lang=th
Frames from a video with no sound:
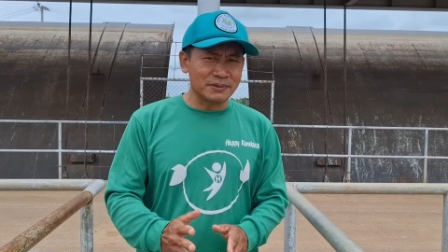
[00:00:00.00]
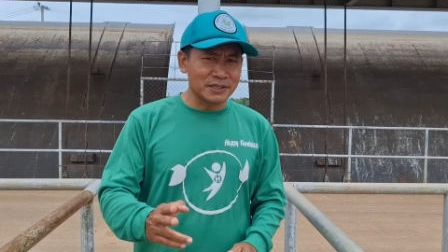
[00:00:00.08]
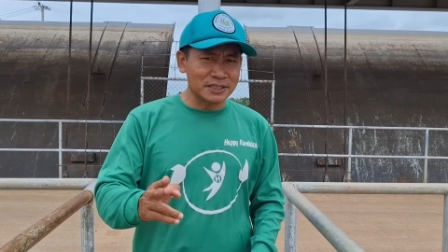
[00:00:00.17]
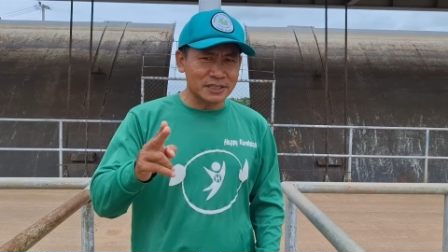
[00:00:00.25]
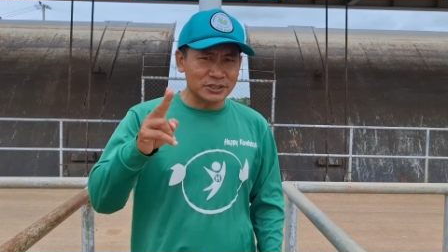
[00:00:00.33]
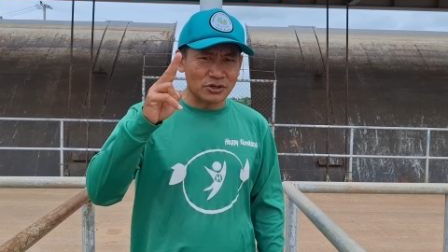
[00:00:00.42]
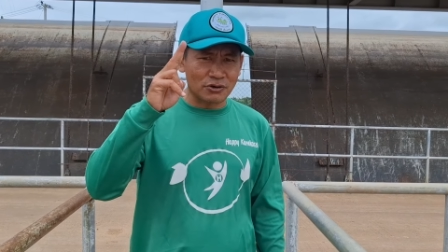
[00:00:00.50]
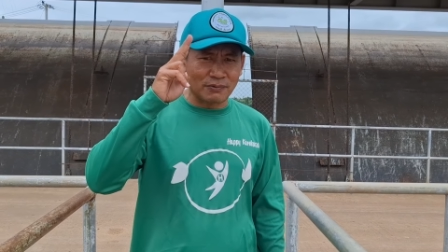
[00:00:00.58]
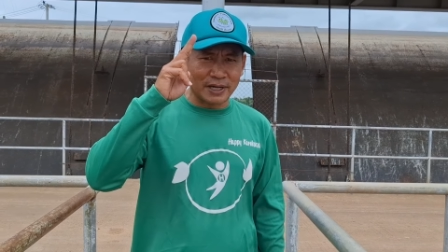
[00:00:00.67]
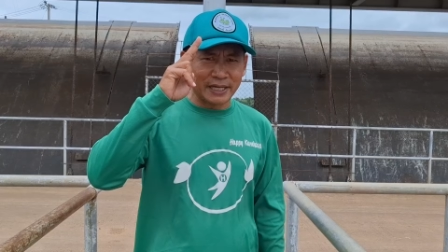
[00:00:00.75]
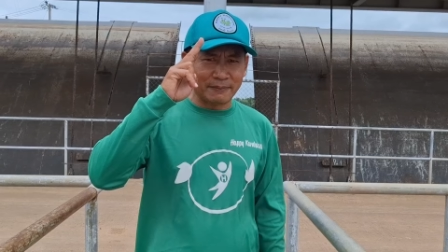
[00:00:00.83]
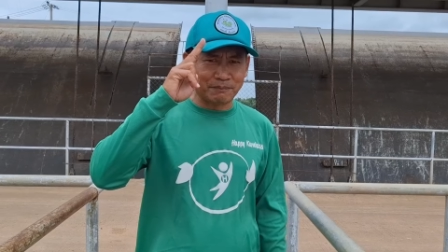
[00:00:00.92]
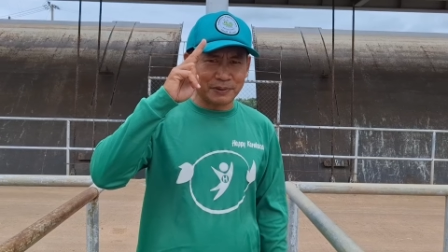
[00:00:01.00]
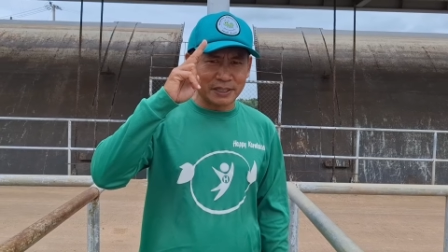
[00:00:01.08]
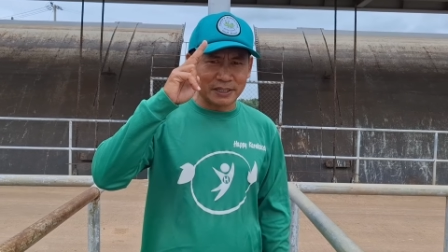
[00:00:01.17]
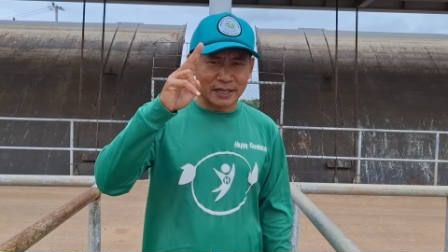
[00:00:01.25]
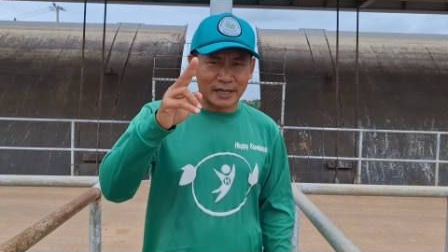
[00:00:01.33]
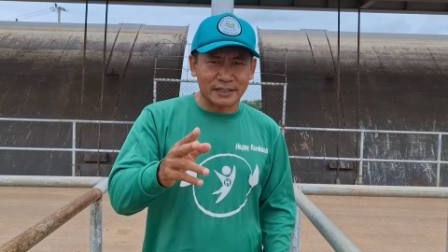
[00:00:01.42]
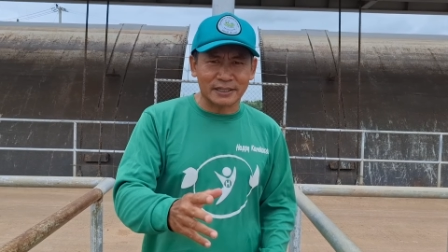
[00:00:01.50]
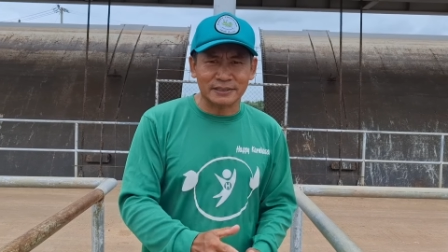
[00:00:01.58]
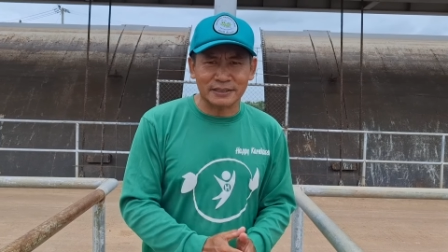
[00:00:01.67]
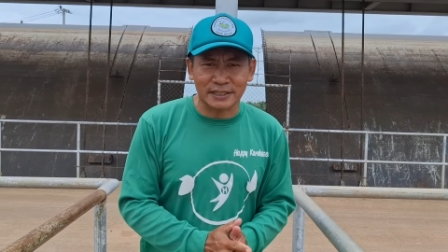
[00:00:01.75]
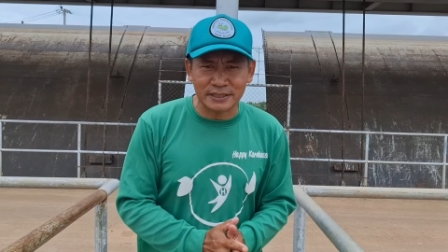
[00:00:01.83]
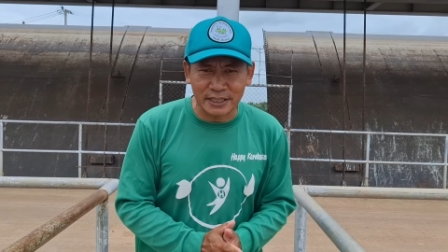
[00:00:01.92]
ที่มีชื่อช่องว่า Happy การเก
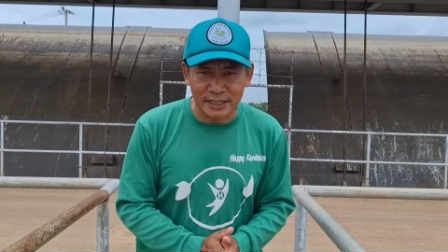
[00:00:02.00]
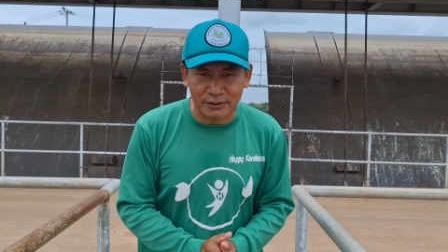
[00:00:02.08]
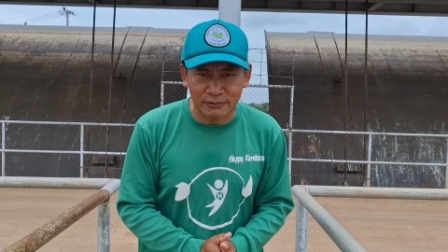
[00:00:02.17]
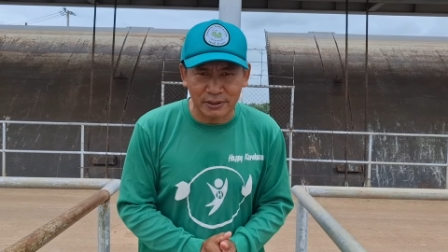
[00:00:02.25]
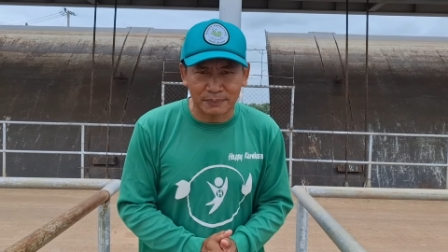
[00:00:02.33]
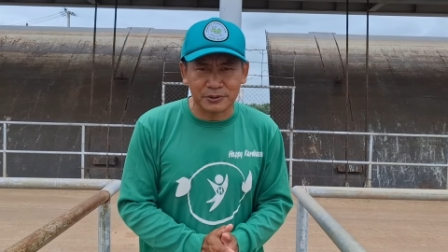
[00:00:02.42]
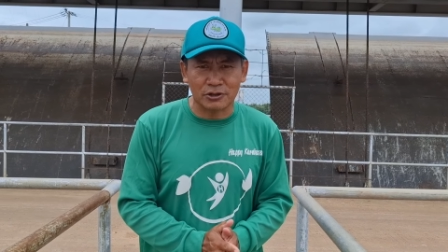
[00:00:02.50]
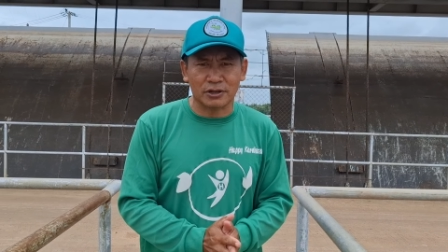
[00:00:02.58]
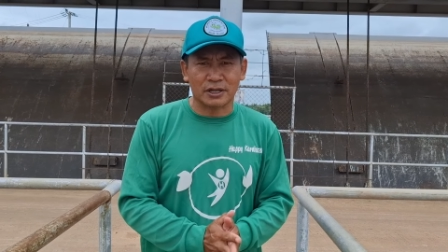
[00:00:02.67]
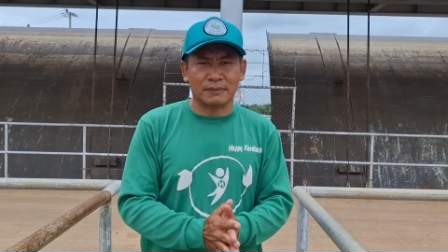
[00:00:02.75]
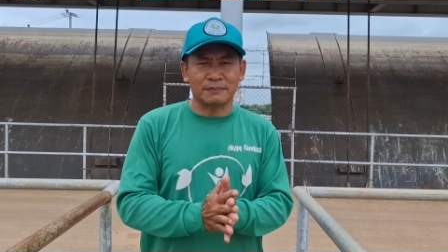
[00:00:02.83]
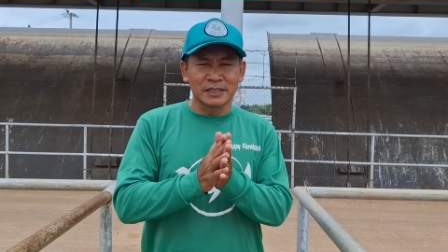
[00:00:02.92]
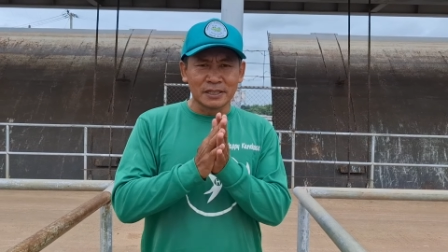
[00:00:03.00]
ษตรชาแ n n e l ครับพี่น้องครับ